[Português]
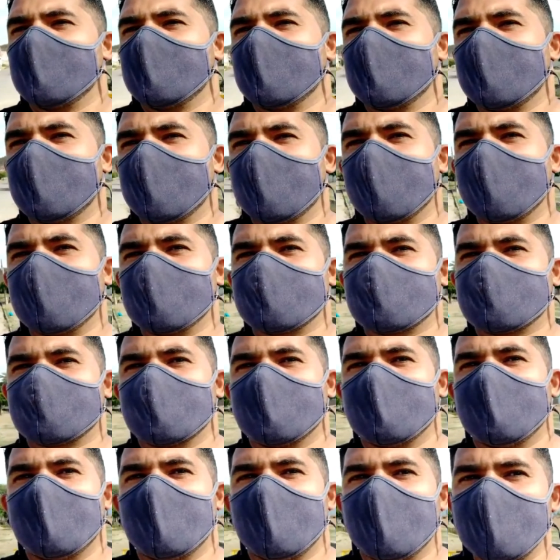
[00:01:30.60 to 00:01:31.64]
E eles,
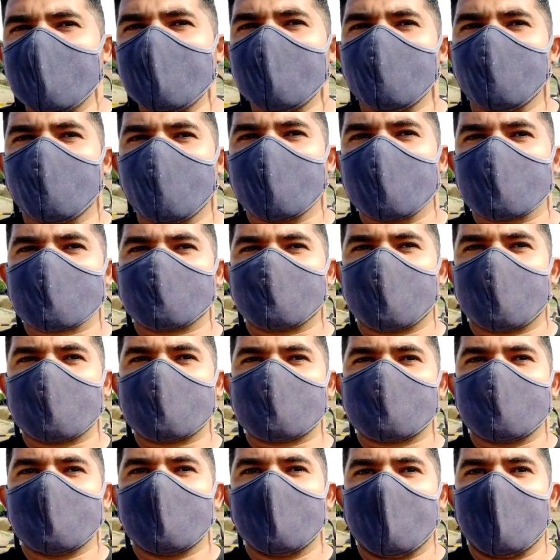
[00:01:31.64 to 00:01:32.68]

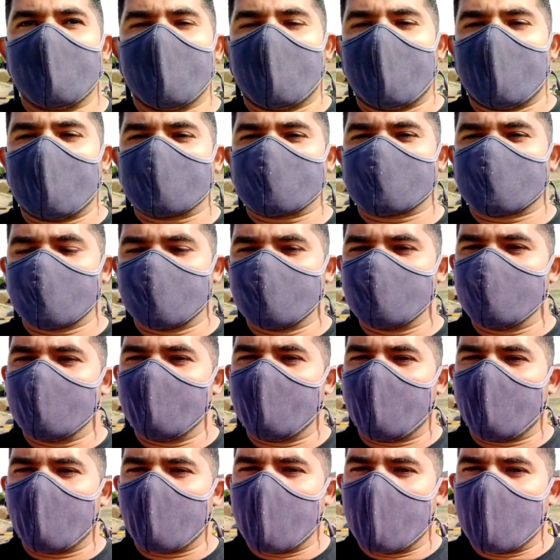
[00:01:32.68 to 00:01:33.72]
infelizmente, acham
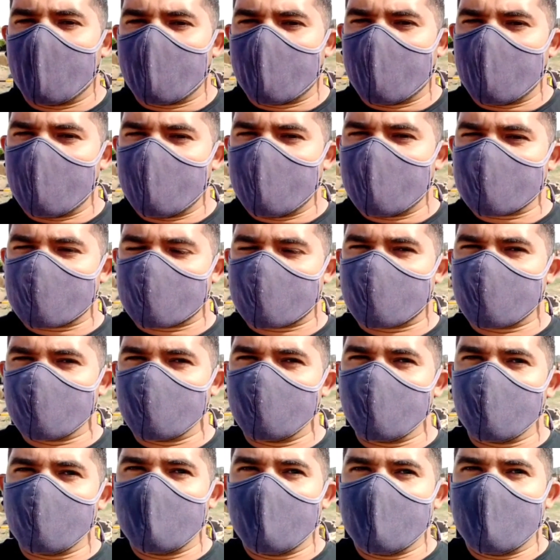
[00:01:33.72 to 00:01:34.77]
que
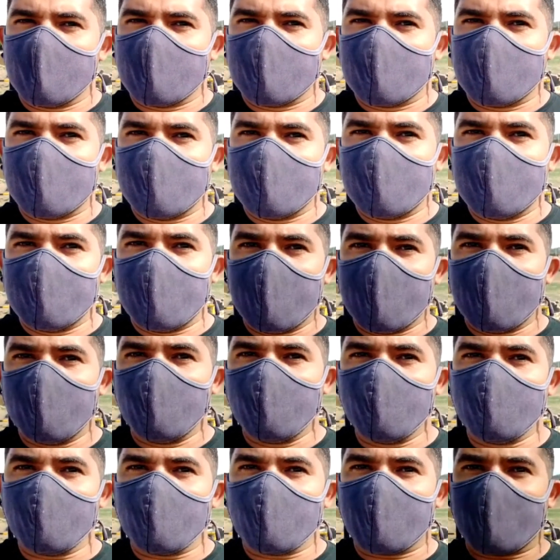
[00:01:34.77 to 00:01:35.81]
isso
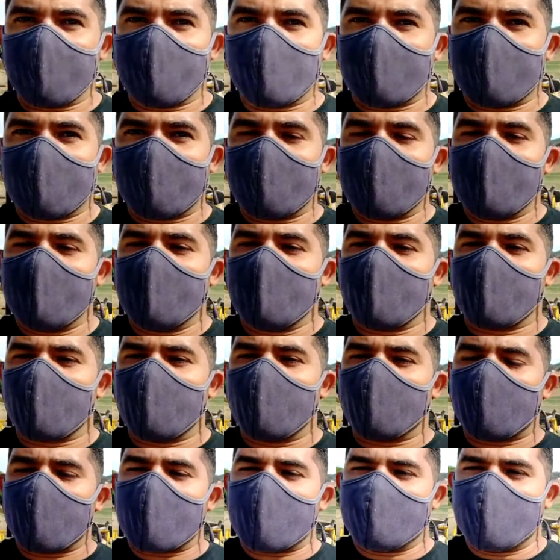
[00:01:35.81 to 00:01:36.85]
não é,
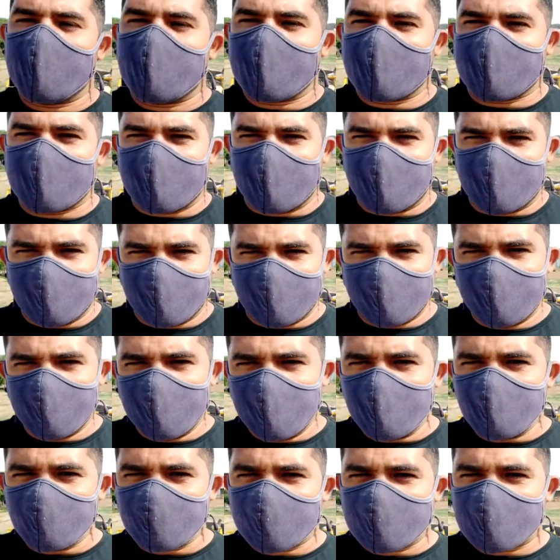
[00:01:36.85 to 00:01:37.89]
complementa,
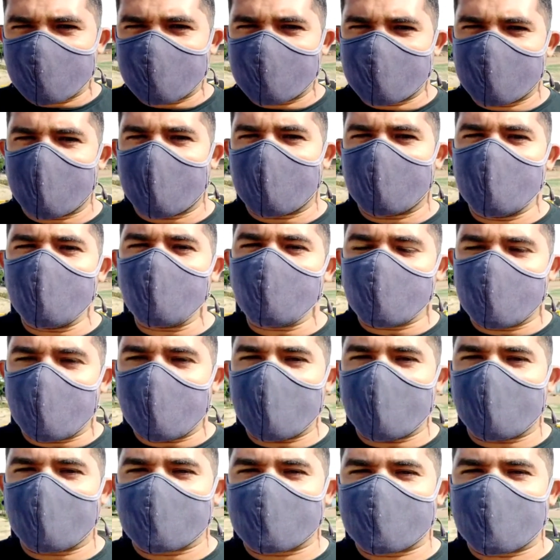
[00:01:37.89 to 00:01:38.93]
não, ser, não
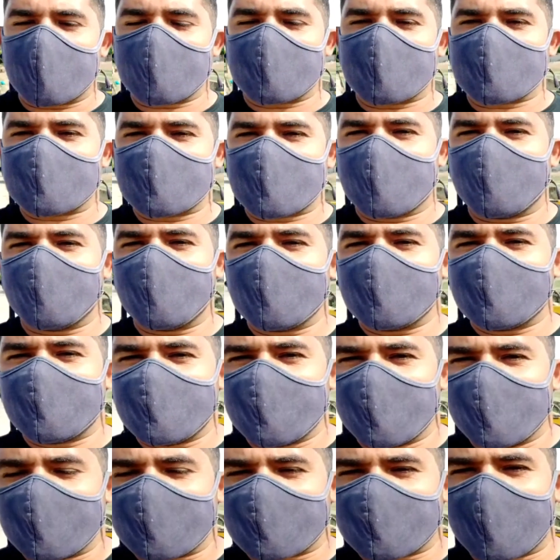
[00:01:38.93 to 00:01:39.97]
tem a certa
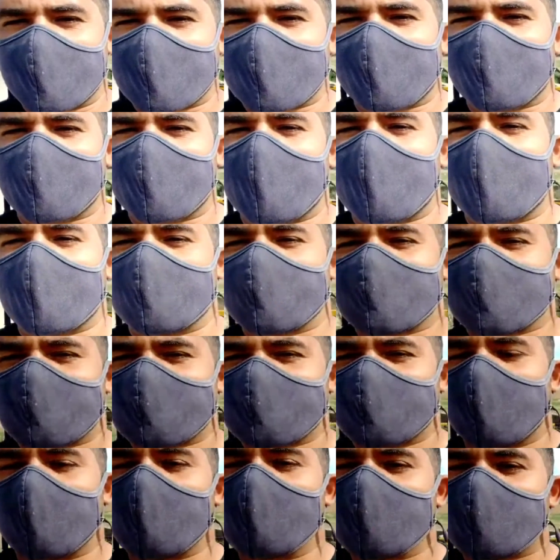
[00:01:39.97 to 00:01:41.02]
serventia. Eles querem a, a
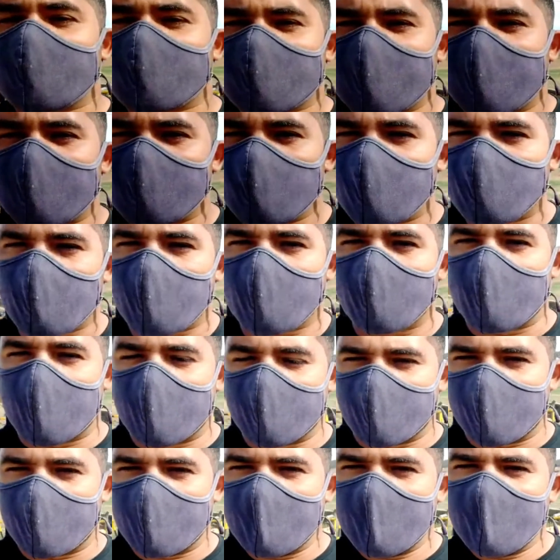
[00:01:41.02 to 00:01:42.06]
solução do
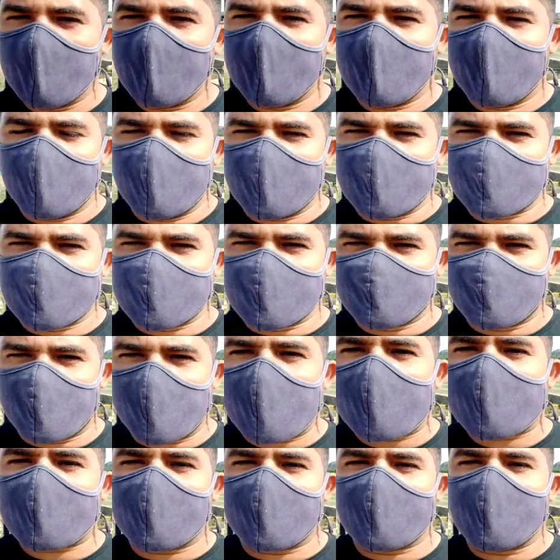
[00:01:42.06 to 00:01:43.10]
problema. Eles
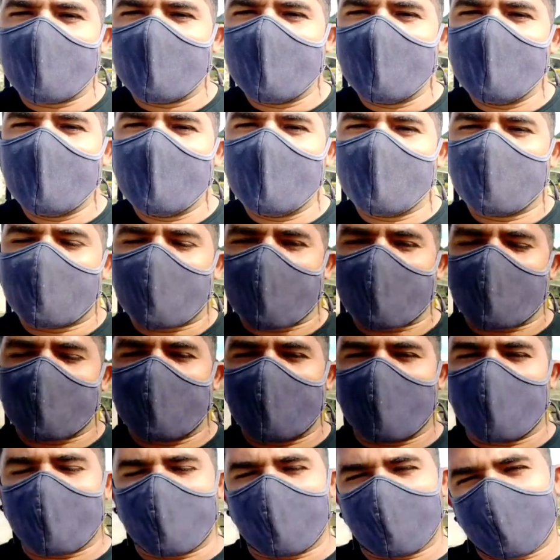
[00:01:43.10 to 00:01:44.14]
pedem para
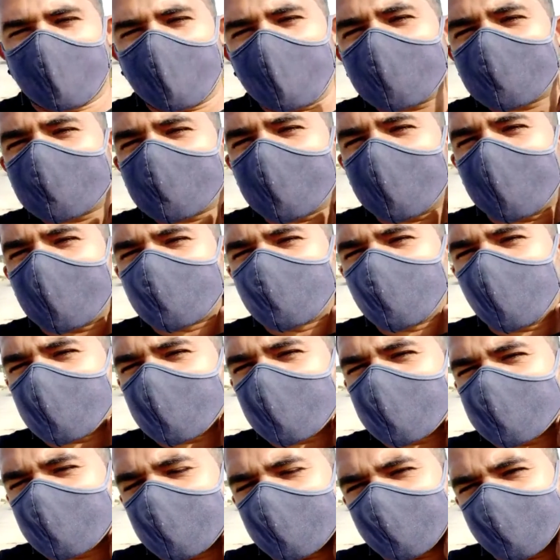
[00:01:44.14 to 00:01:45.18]
que, a, que essa
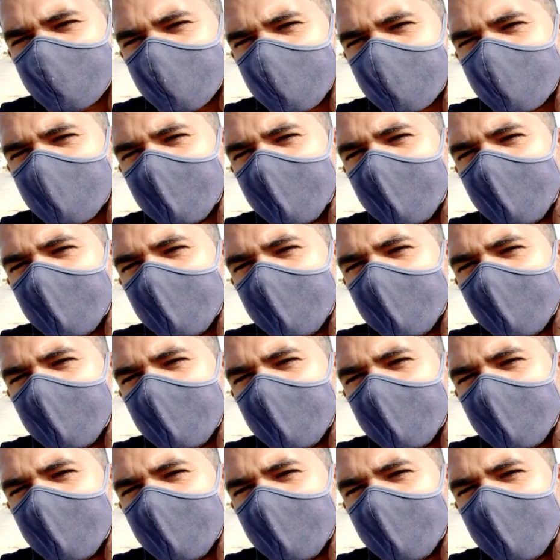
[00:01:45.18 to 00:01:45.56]
lajota seja